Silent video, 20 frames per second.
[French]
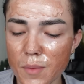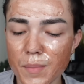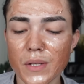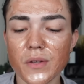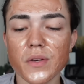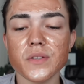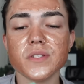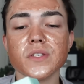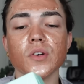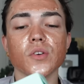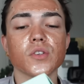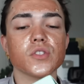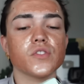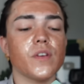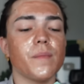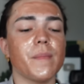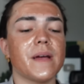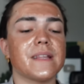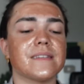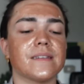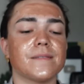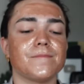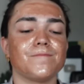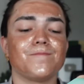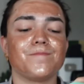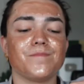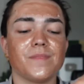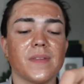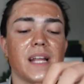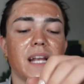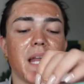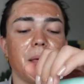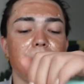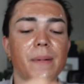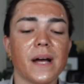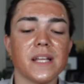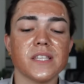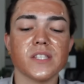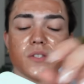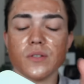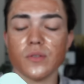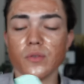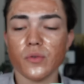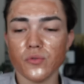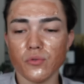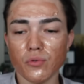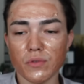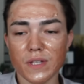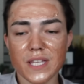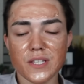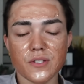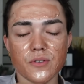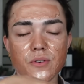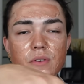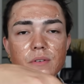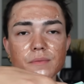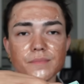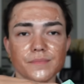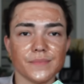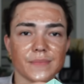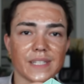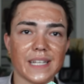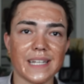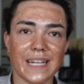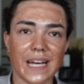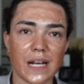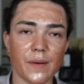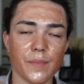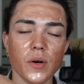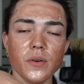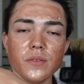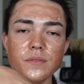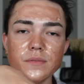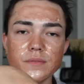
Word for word: pendant ce temps, je vais mettre les patchs contour des yeux également.